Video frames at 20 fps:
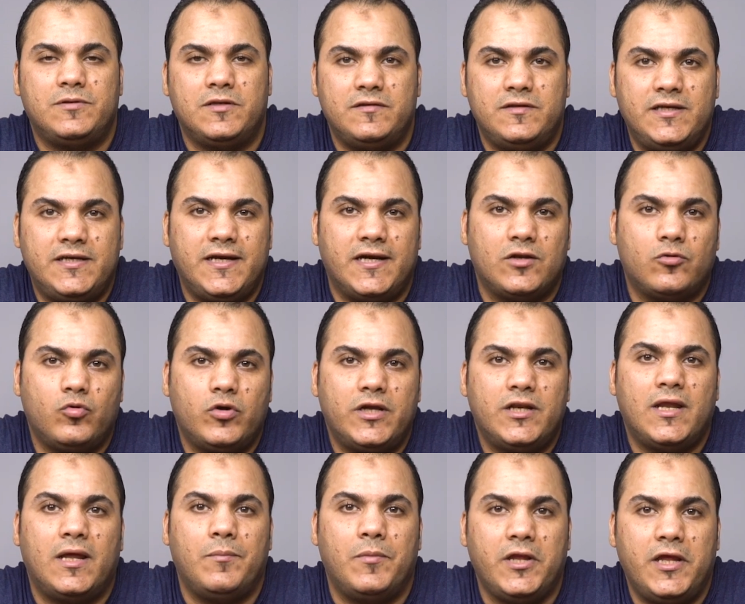بتديك
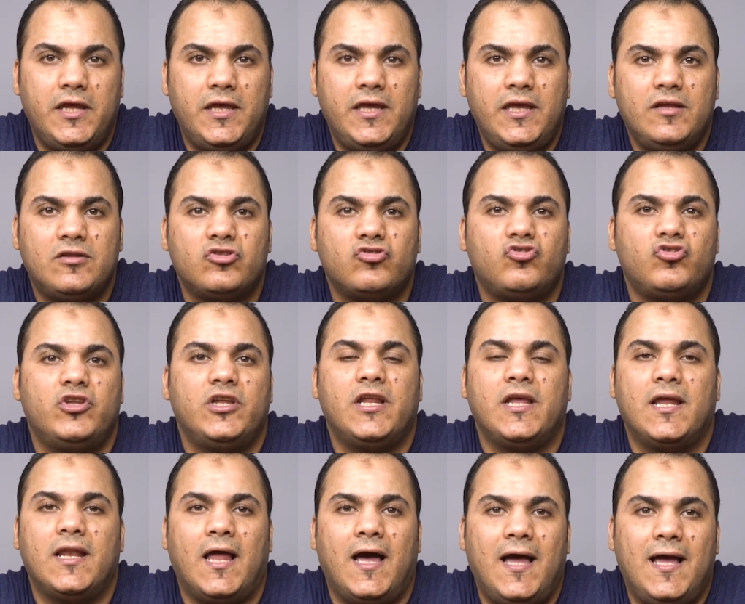عنوان امريكي
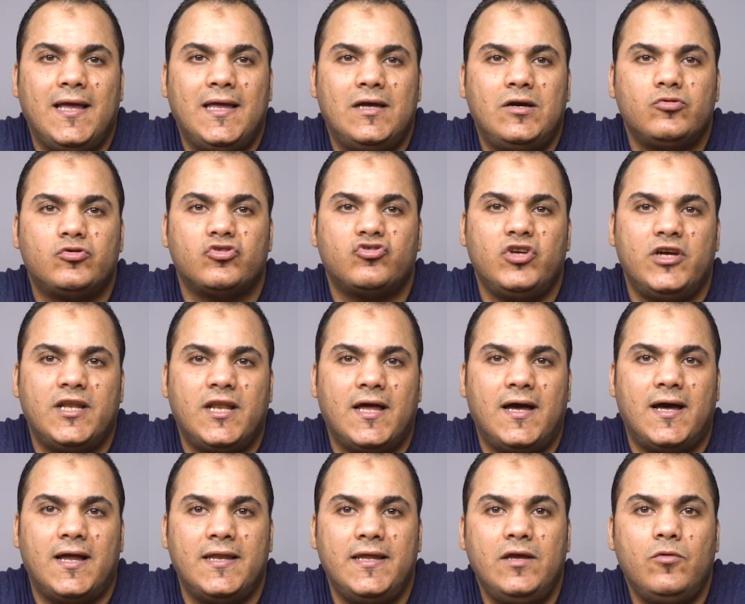تشتري الحاجه وتشحنها
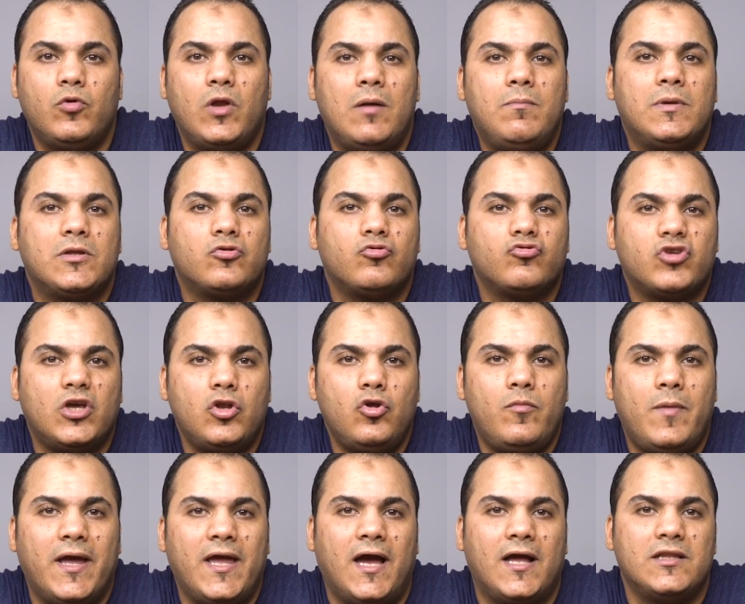عليه ولما
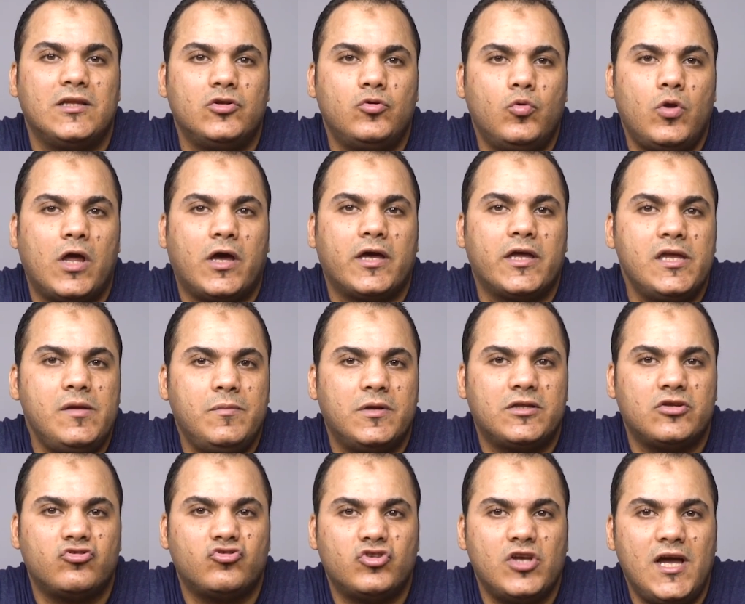توصلهم هيحددوا لك قيمه
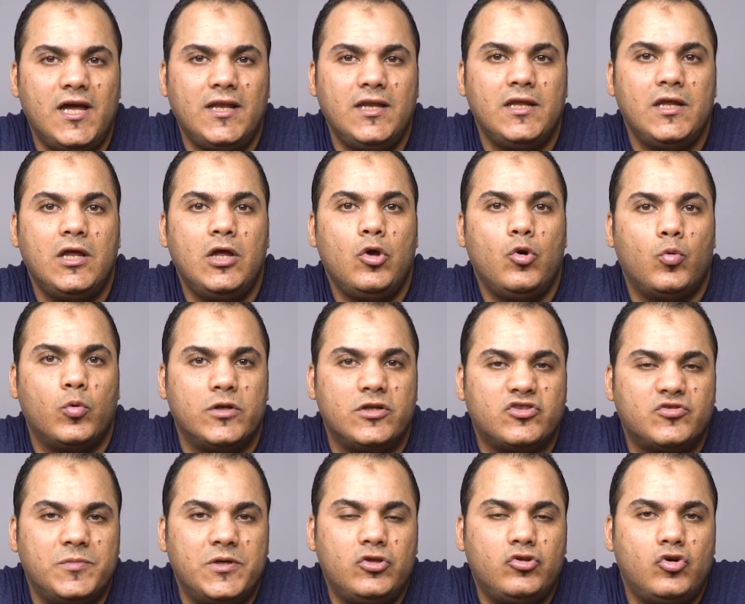الشحن
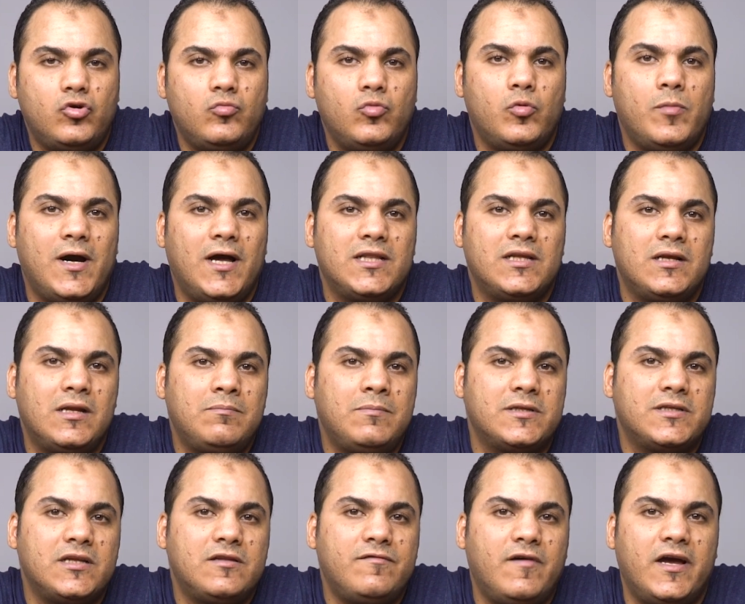ونسبتهم وبعد لما
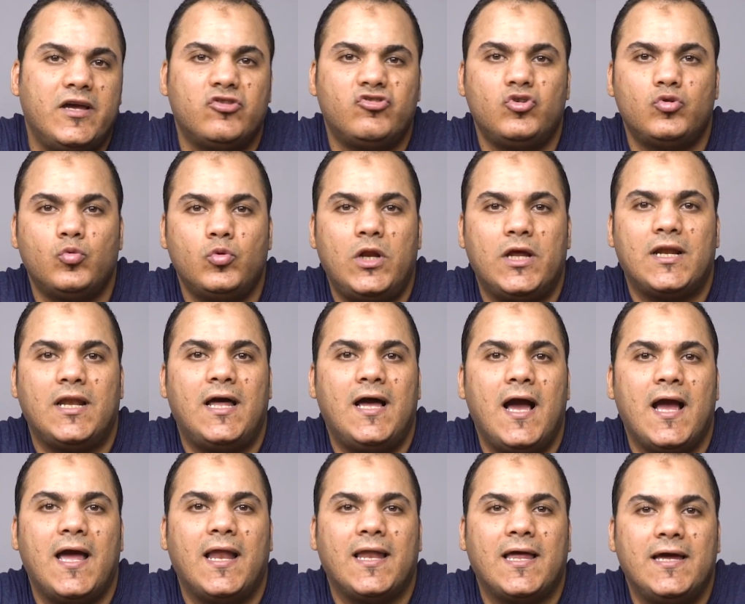تدفع يشحنوا لك
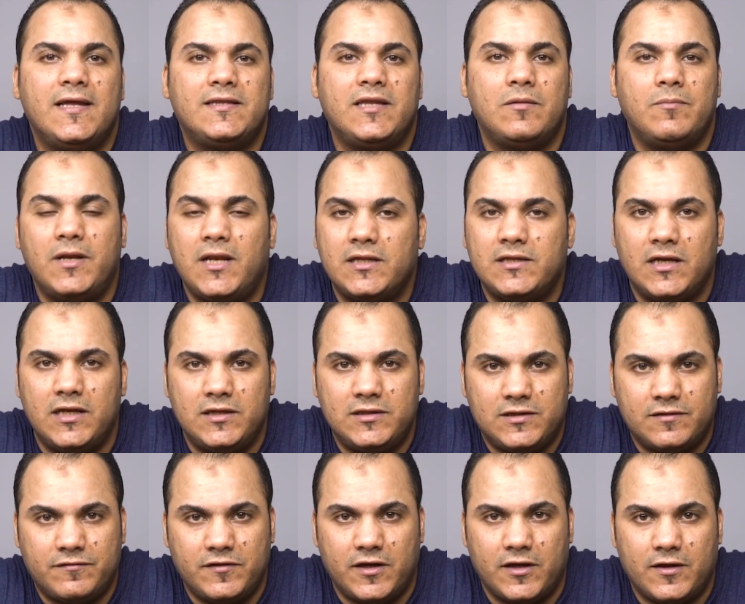الحاجه لغايه البلد اللي انت
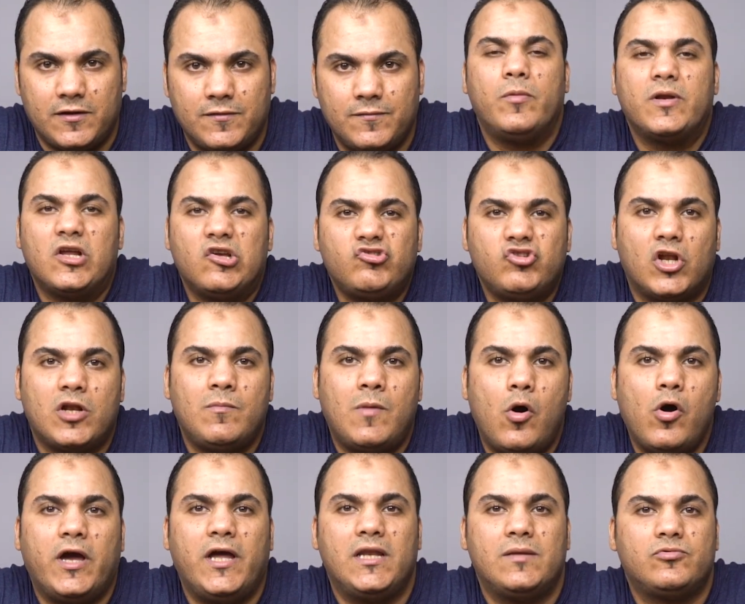فيها من اشهر
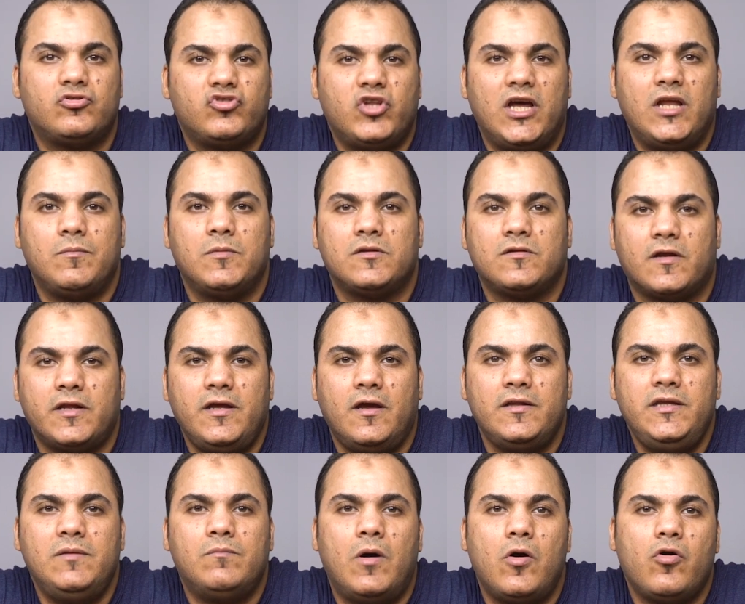المواقع اللي بتشتغل بالطريقه
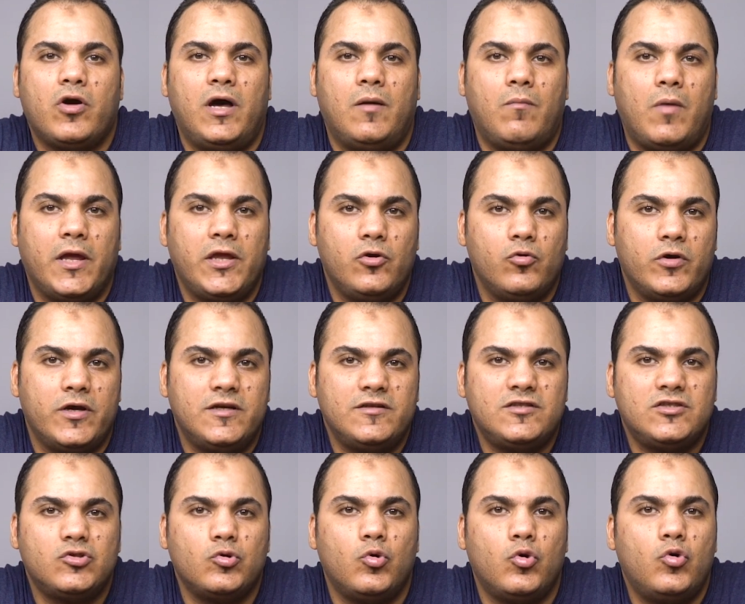دي موقع ماي يو
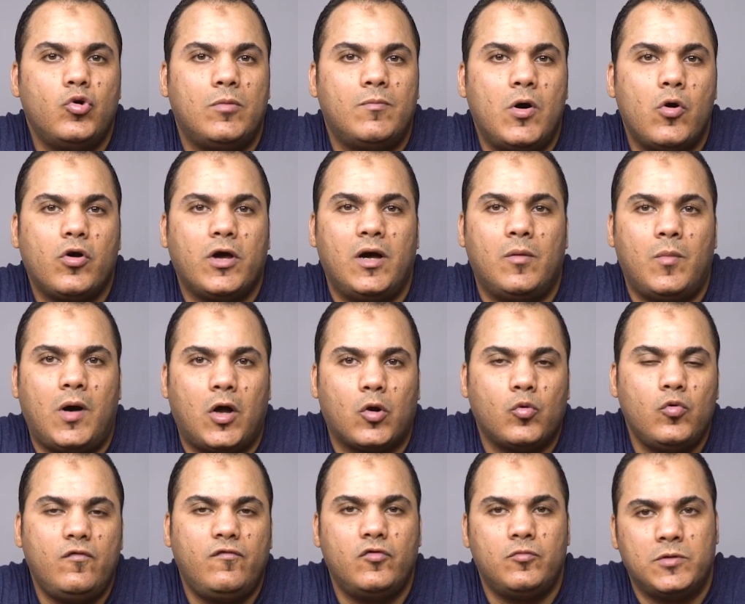اس وهو موقع
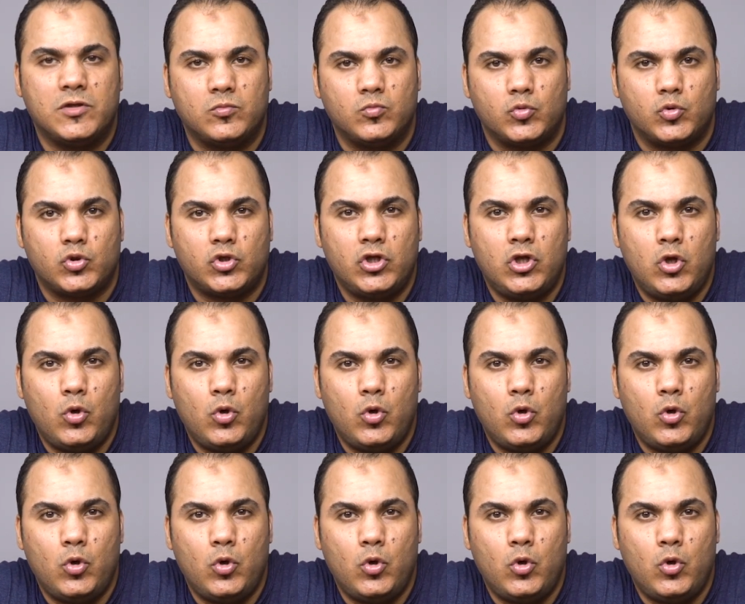معروف ومضمون